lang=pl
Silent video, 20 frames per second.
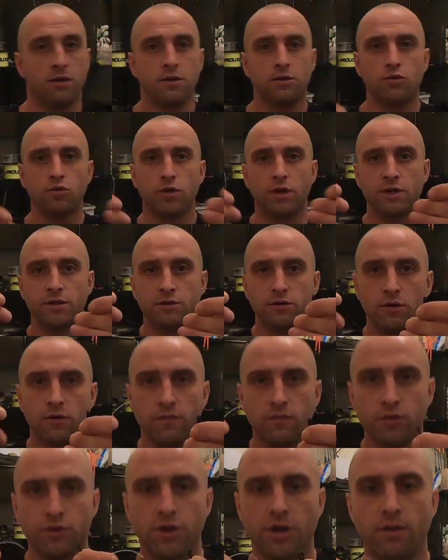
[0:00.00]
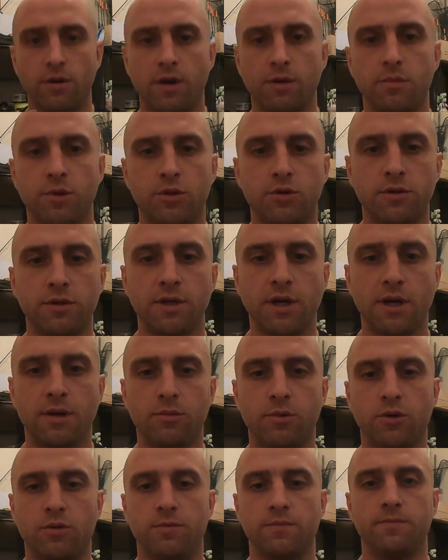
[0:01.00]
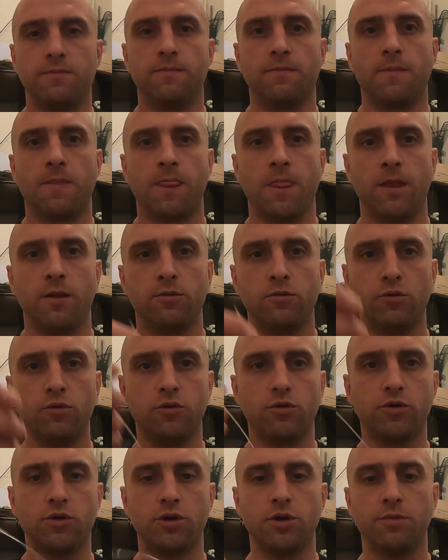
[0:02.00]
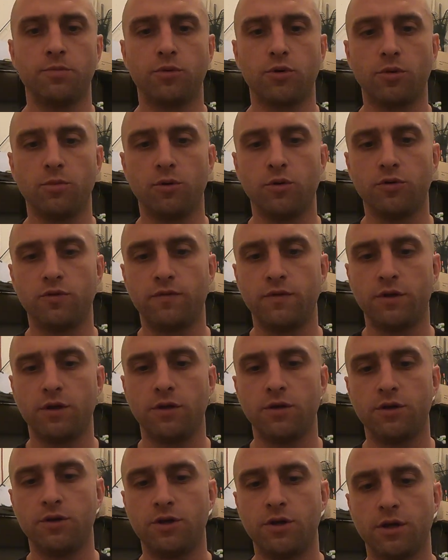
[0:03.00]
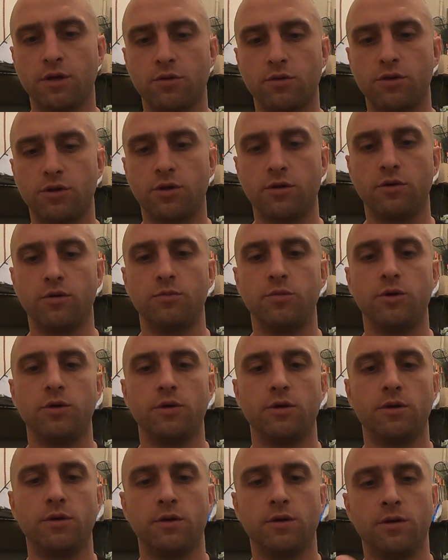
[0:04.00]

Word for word: I tutaj znowu działamy to samo. Tu już szybko, bo już widzieliście jak to się robi.